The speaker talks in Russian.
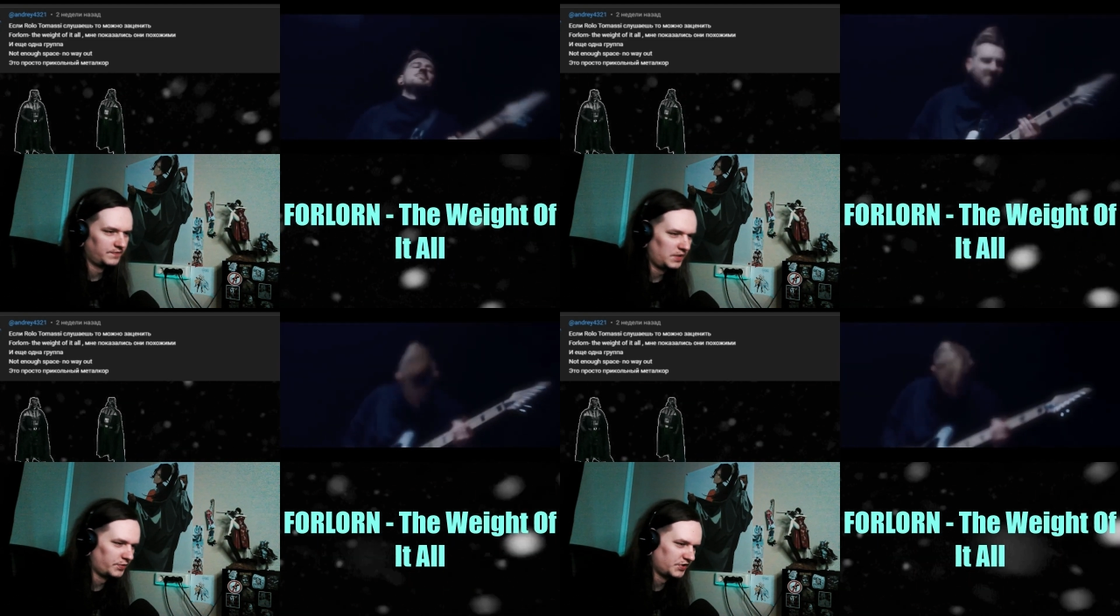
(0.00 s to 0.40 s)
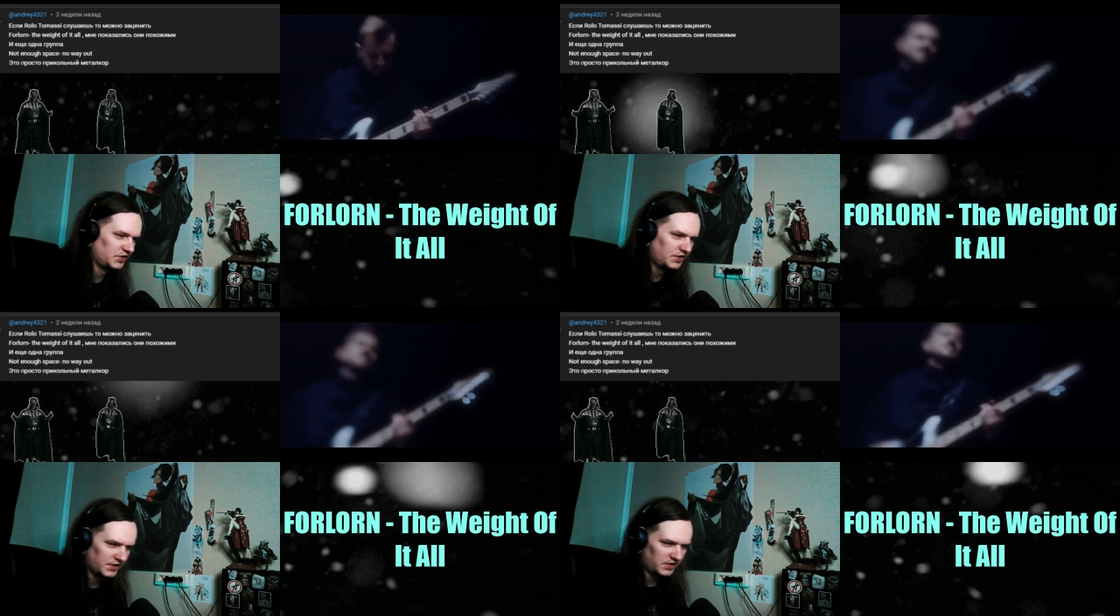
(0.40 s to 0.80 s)
Не
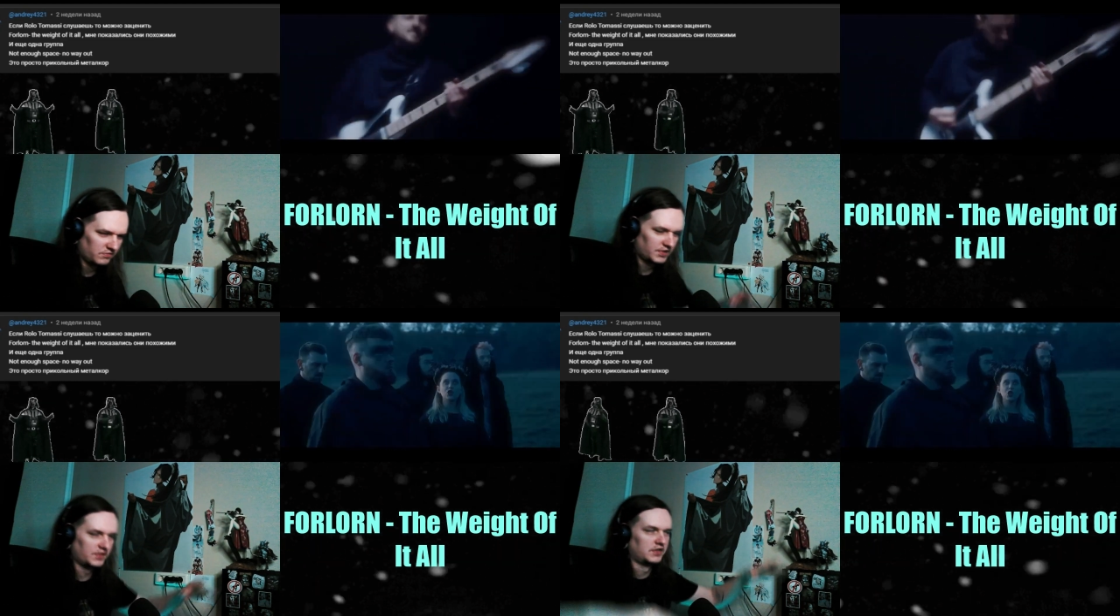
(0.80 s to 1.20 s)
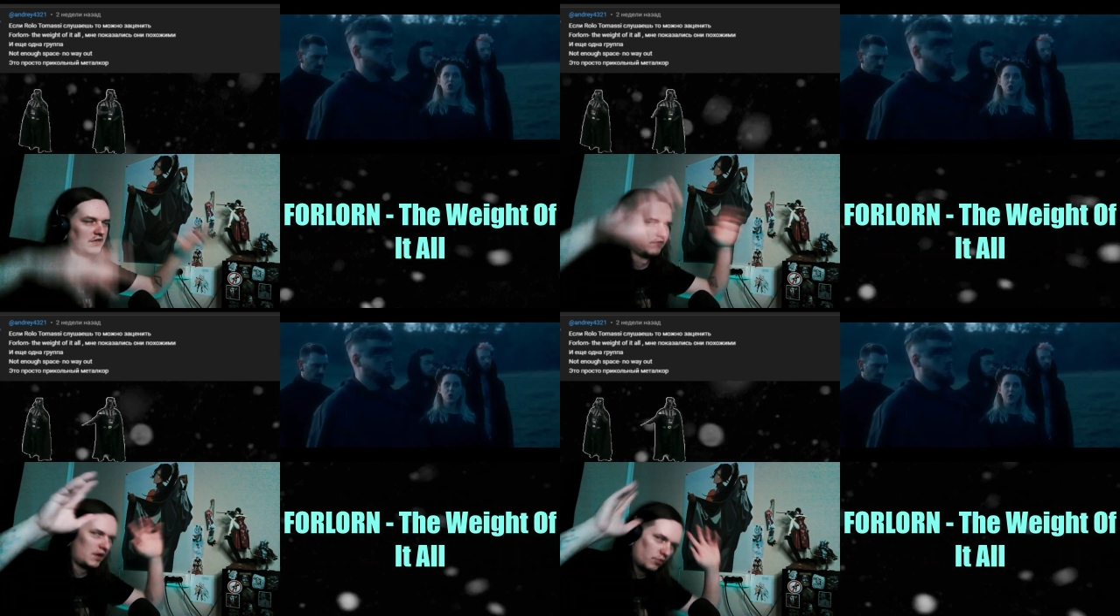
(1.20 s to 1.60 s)
посидеть, не вот эти,
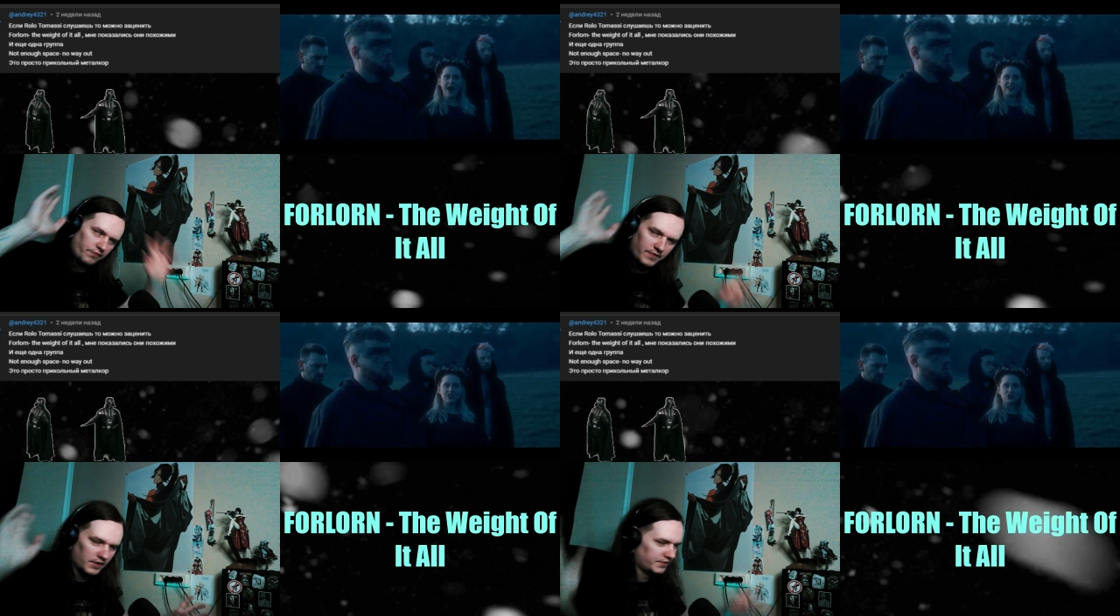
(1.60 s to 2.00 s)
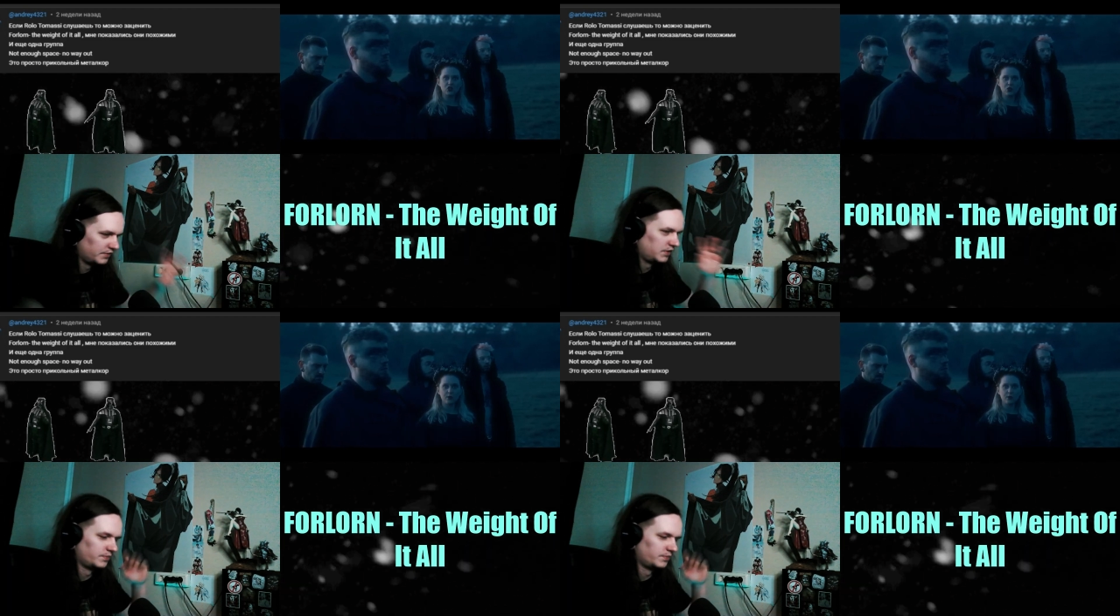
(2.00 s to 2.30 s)
не вау эффект.